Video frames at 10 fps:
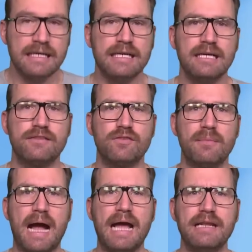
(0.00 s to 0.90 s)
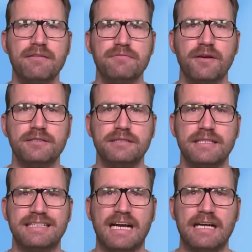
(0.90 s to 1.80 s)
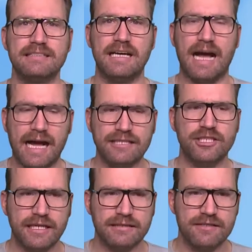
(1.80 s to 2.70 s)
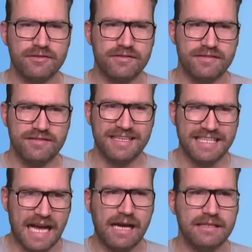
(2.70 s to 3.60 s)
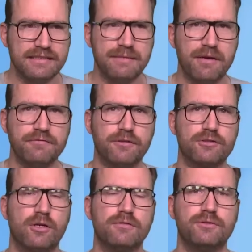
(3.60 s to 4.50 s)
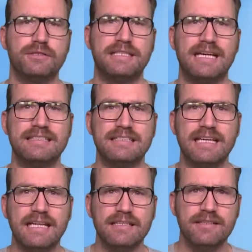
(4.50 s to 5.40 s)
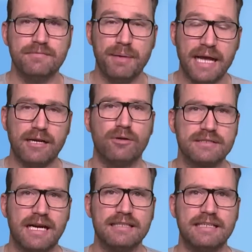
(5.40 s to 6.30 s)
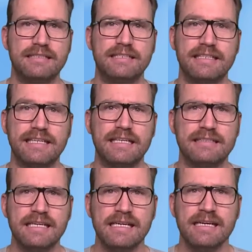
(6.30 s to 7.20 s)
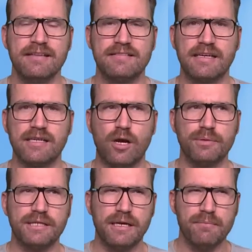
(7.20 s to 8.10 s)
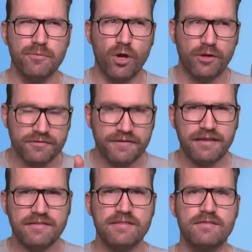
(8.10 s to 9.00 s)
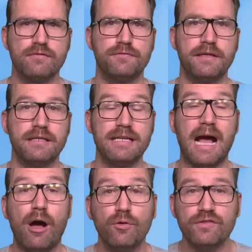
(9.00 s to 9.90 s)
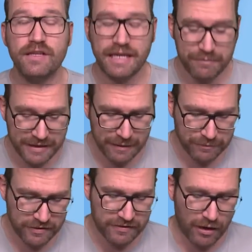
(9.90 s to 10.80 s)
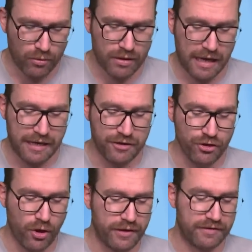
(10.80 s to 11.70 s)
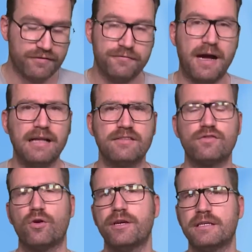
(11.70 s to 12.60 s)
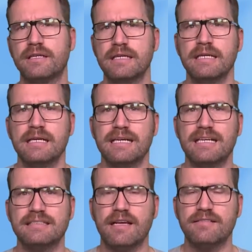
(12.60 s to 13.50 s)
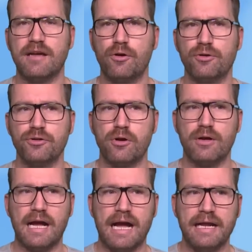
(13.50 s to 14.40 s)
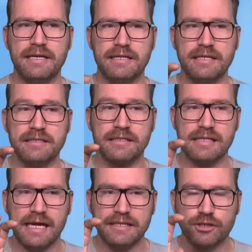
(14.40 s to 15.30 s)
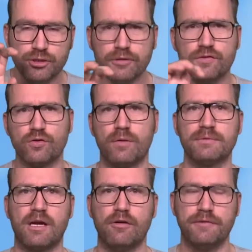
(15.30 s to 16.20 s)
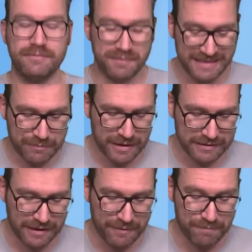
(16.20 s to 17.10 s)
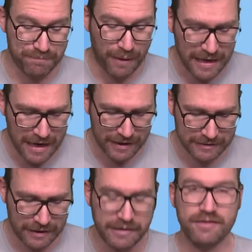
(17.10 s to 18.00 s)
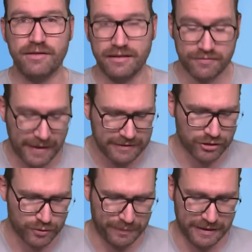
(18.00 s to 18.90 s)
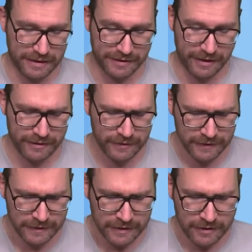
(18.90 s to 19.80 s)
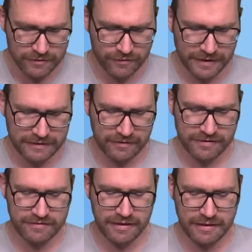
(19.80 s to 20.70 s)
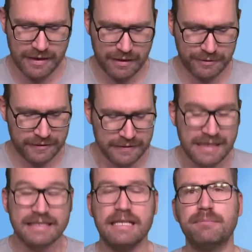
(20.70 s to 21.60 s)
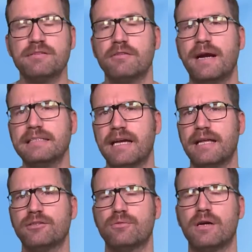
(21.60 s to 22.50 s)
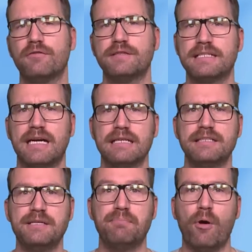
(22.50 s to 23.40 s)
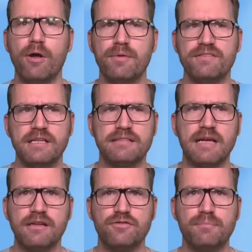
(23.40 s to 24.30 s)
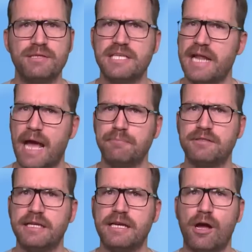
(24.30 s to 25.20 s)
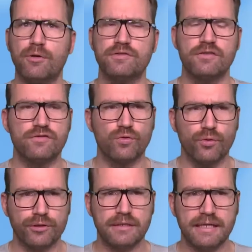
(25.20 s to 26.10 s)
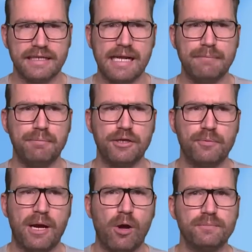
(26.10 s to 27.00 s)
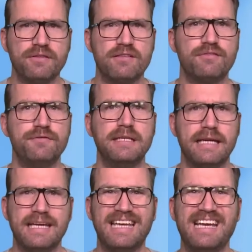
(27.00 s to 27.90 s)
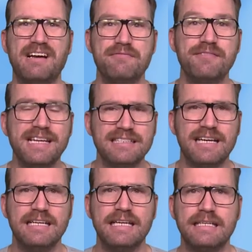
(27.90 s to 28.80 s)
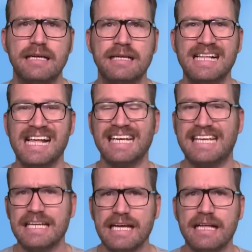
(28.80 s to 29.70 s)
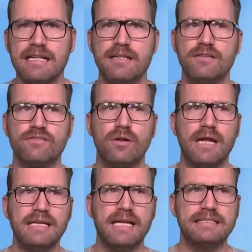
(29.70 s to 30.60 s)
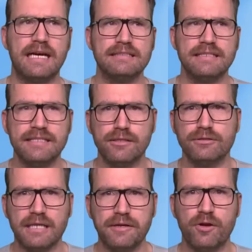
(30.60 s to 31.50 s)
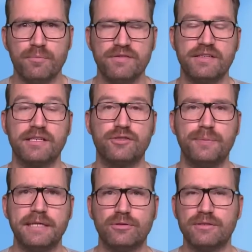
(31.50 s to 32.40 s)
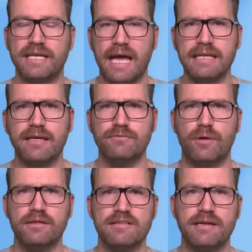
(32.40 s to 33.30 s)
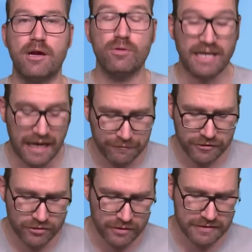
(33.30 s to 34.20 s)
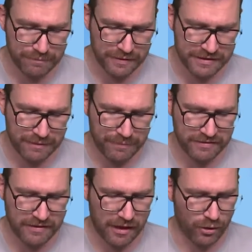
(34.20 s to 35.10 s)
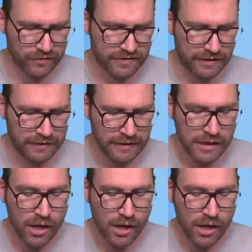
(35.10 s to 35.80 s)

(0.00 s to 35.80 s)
Äh, zum einen wird die Karte hijacked, also das diese Yacht, die man von Call of Duty kennt, in die Blackout-Karte integriert, ist dann glaube ich im Nordwesten zu finden. Außerdem gibt es auch ein neues Fahrzeug, äh, das auch noch einen kleinen Geschützturm drauf hat, mit dem man dann ballern kann, also der zweite Spieler dann, äh, soweit ich das gesehen habe. Dann gibt es noch weitere Änderungen auf der Karte. Die Bäume sehen jetzt alle so ein bisschen herbstlicher aus, sind so rötlich, gelblich. Überhaupt ist das Feeling eher winterlicher. Generell soll an der Karte hier und da noch ein bisschen getweakt und geändert worden sein. Auch grafisch soll es ein bisschen besser aussehen.